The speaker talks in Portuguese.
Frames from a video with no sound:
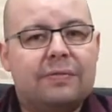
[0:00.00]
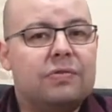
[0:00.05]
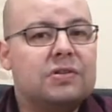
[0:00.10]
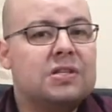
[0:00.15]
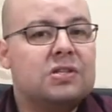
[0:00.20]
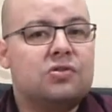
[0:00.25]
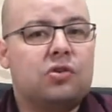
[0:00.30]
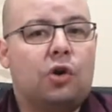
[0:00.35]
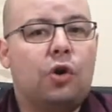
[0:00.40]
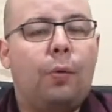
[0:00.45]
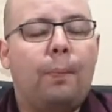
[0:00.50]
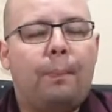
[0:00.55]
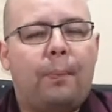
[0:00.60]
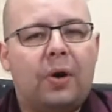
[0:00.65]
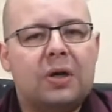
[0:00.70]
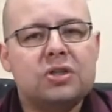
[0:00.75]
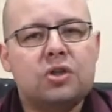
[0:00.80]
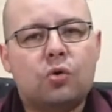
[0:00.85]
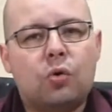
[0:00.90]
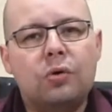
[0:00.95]
Você só não
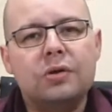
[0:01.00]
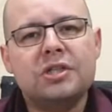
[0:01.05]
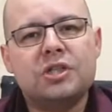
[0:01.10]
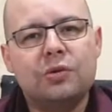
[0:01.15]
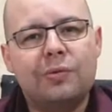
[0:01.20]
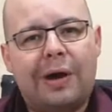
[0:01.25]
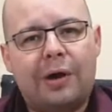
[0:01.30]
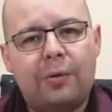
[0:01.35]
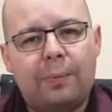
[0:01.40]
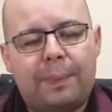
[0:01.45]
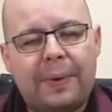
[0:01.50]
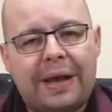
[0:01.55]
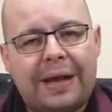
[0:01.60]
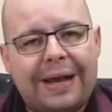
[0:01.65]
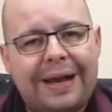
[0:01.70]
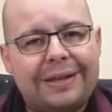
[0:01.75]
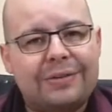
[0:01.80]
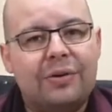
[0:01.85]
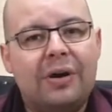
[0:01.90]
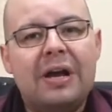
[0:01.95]
pode continuar no
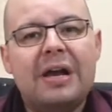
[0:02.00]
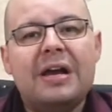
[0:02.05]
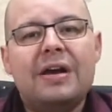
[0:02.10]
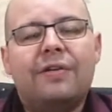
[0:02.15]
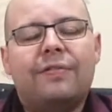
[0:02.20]
pecado